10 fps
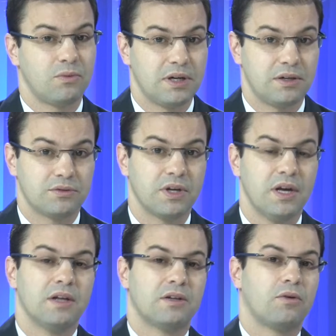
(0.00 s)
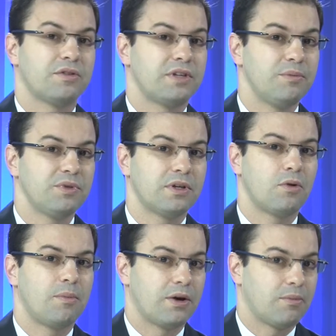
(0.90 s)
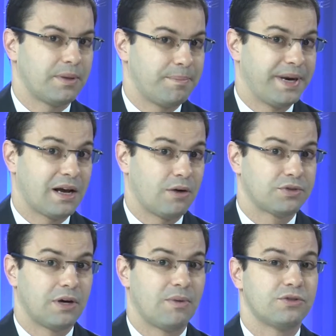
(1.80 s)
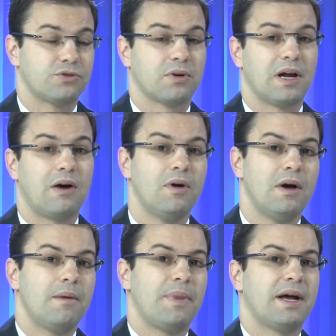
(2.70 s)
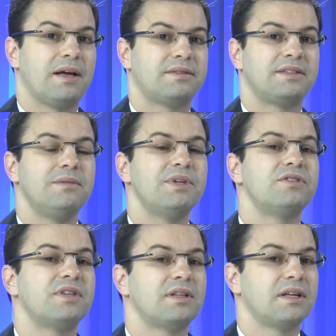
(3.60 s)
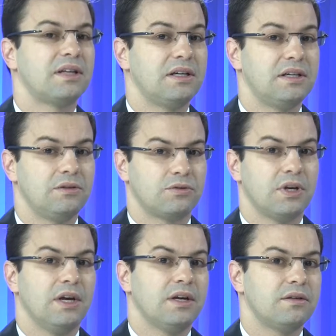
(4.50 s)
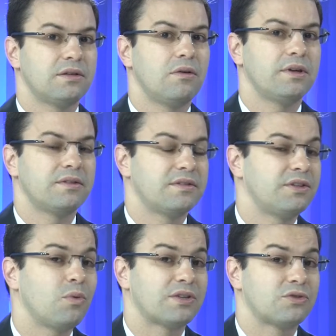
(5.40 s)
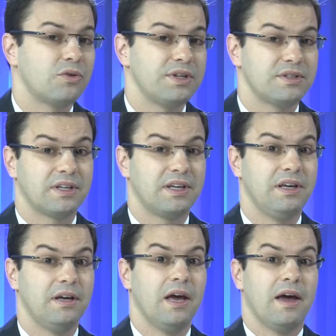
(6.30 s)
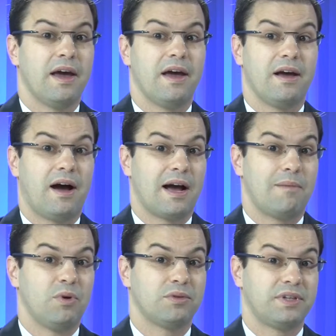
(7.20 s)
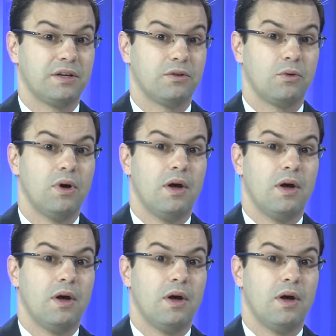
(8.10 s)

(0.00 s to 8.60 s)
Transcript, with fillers: anos. Então, nós temos que tomar uma precaução adicional para acima de 70 anos, que são situações que é, acabam sendo